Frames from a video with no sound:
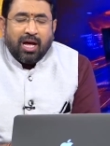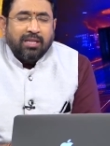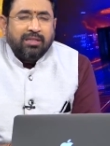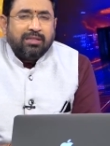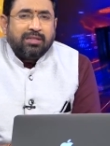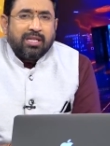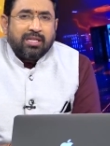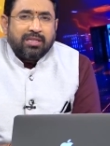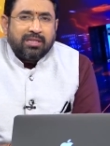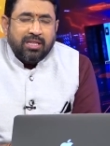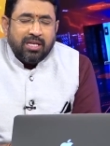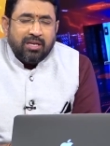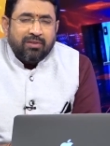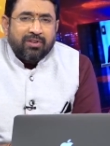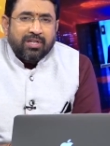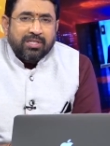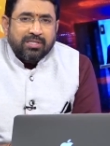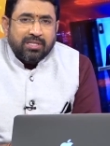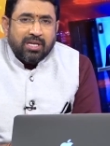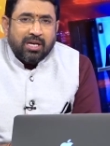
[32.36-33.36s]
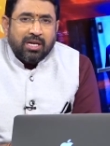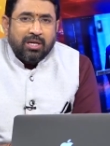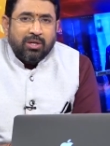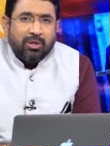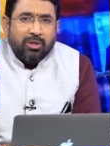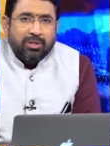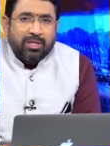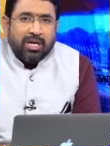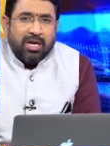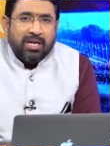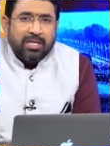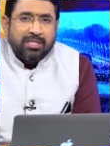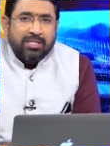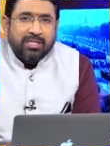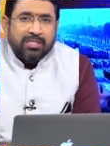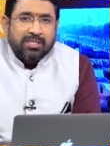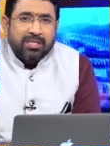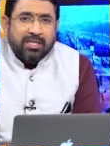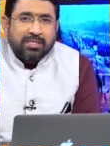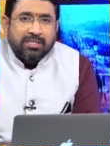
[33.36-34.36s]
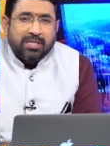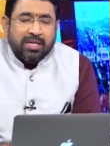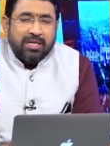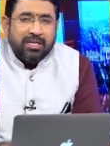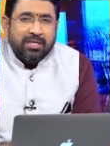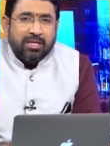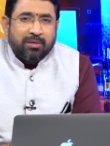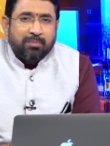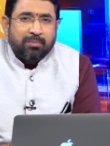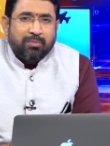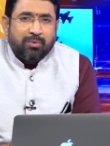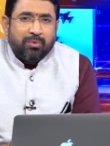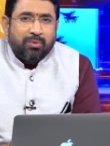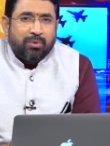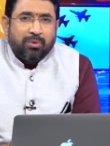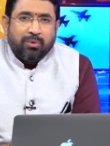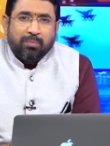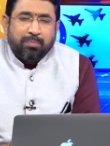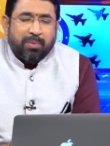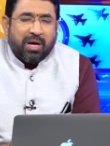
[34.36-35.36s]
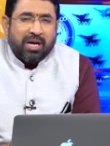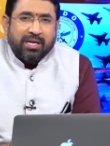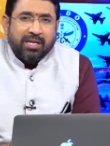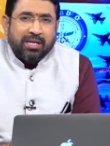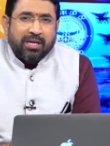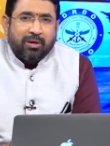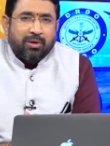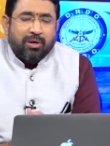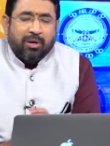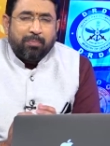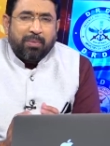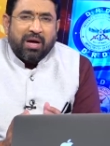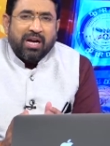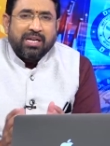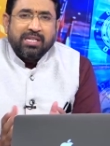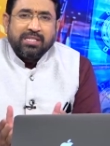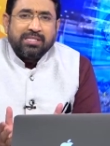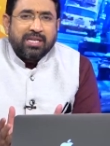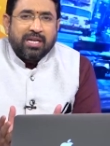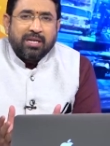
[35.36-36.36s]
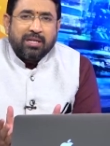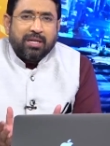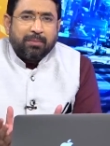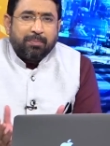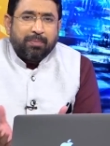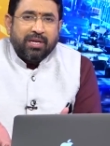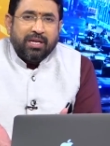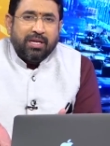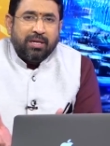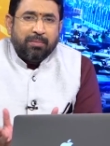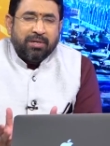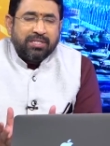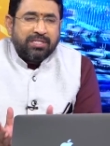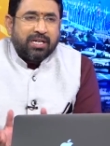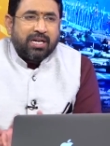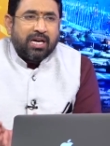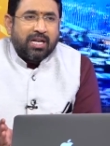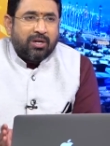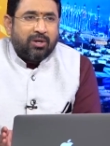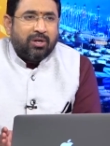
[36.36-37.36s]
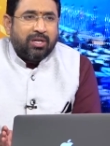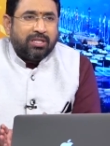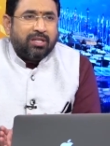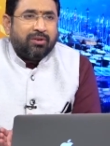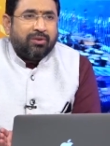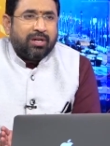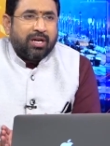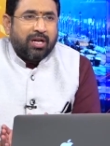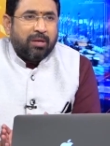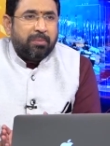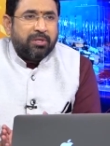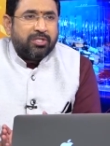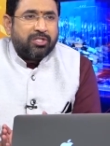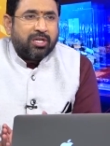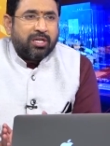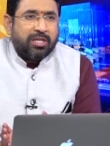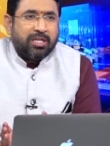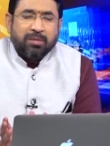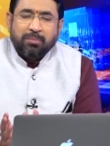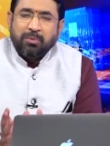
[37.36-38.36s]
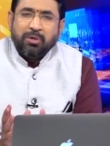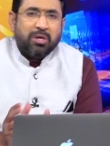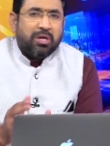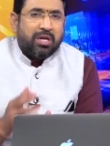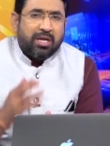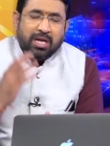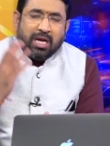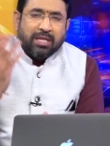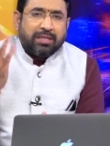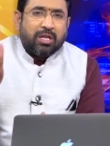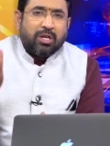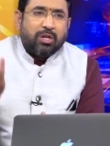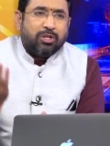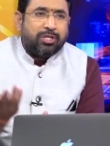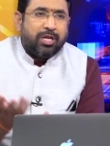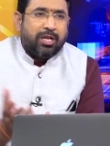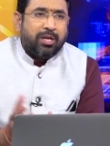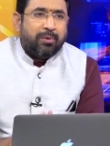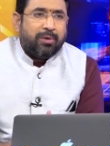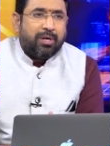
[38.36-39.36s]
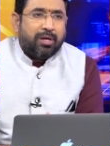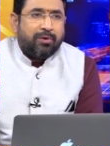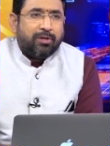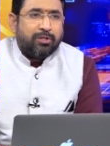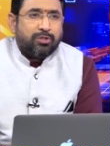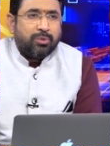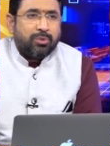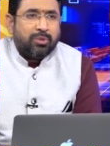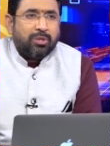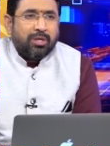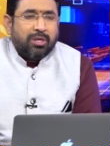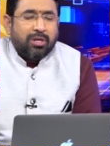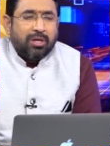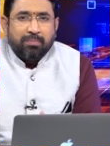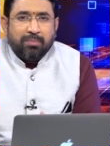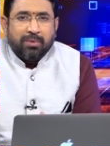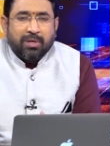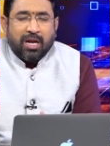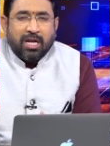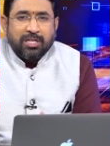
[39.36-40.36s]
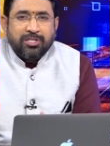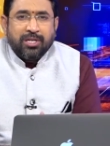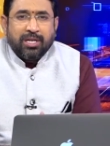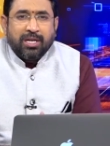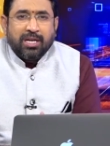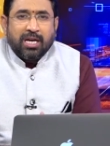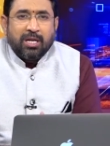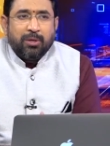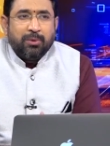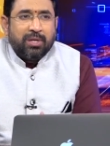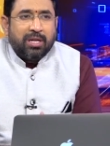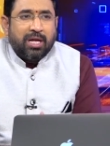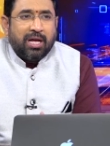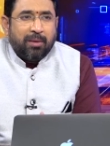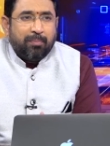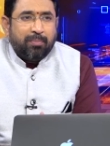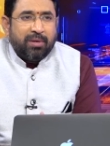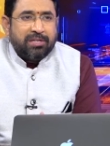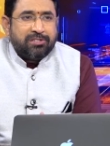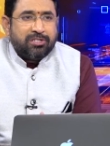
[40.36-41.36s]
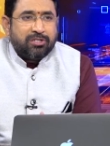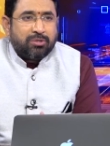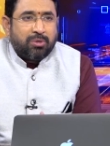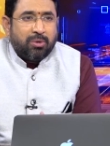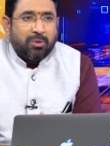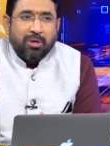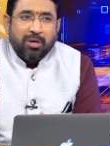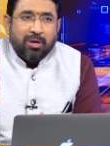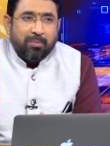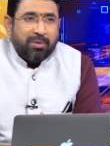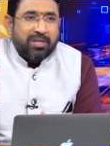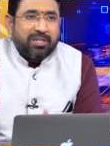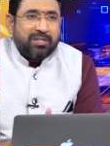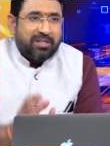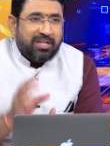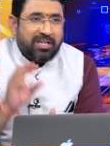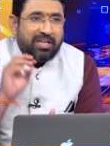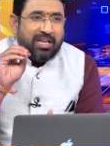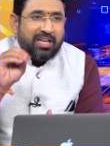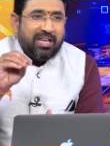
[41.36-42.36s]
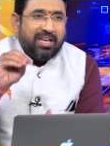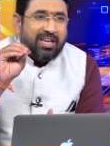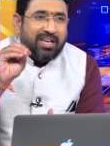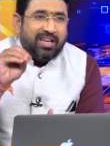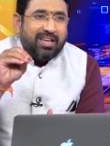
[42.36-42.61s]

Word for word: అంత తీవ్ర స్థాయిలో దాడి చేసిన సైన్యం పాకి పాకిస్తాన్ తప్ప ఈ మధ్యకాలంలో అయితే ఎవరు కనిపించట్లేదేమో గతంలో జరిగి ఉండవచ్చు రాచరికాలు ఉన్న ప్లేసెస్లో బట్ ఈ